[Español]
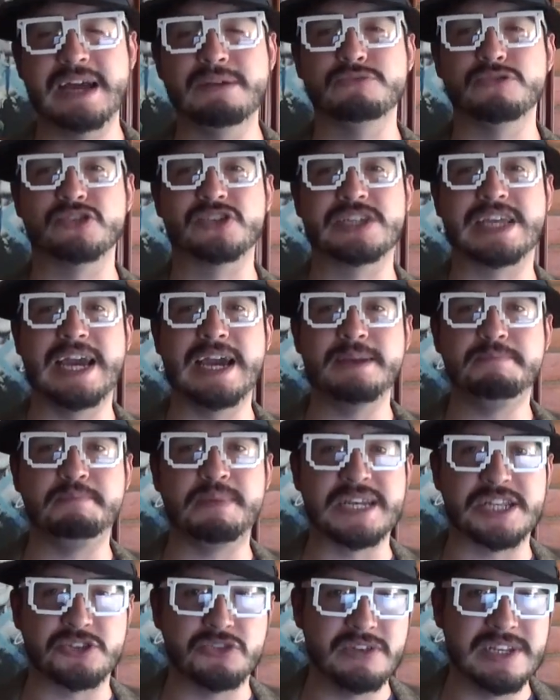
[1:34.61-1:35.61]
a buscar
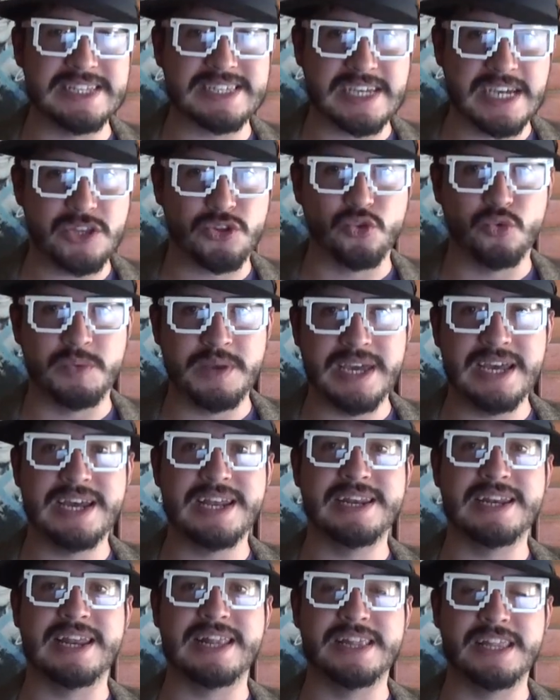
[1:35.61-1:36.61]
personas que
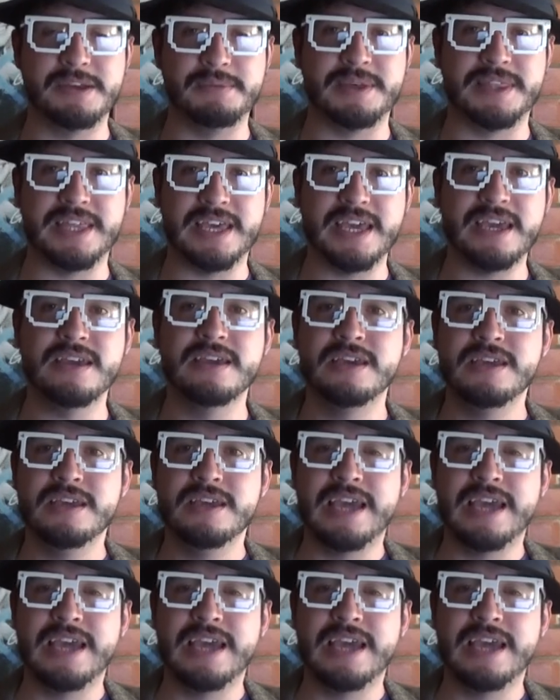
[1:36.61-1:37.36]
tuvieran el DVD